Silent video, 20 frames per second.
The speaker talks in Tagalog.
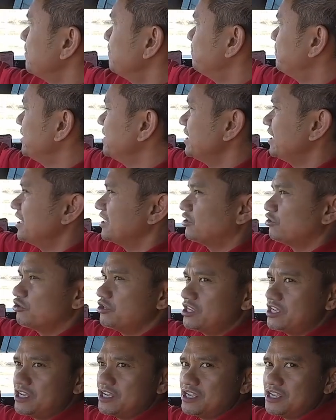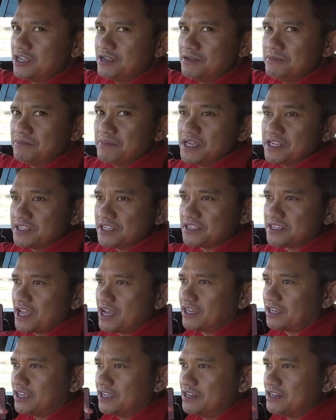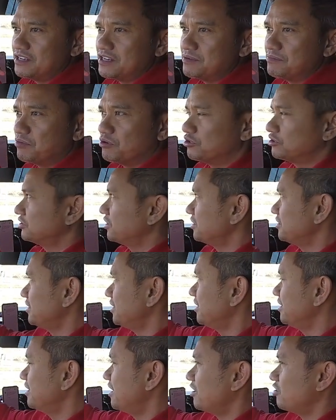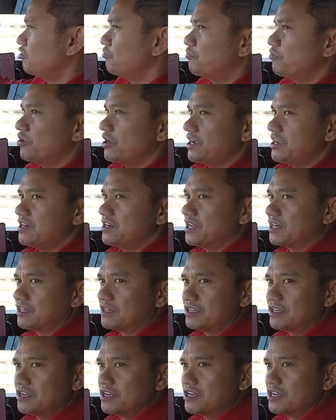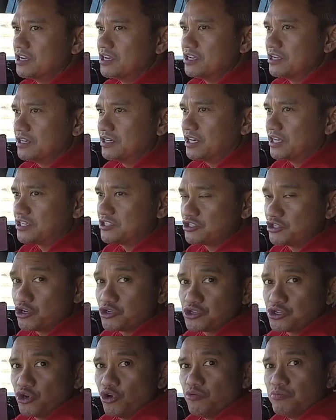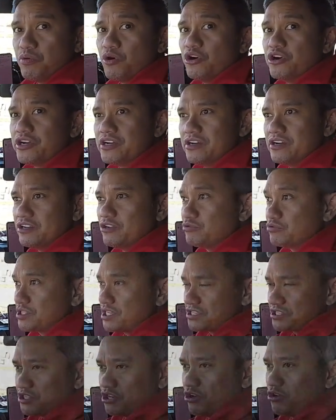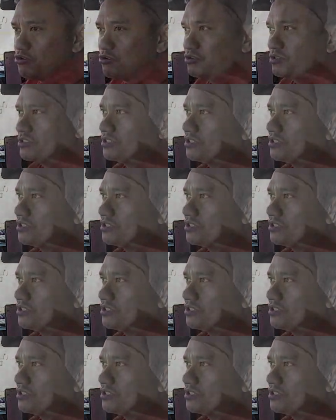binili to ni Missy sa akin ni boss kasi ako po ay nag nag snowboard yung sa snow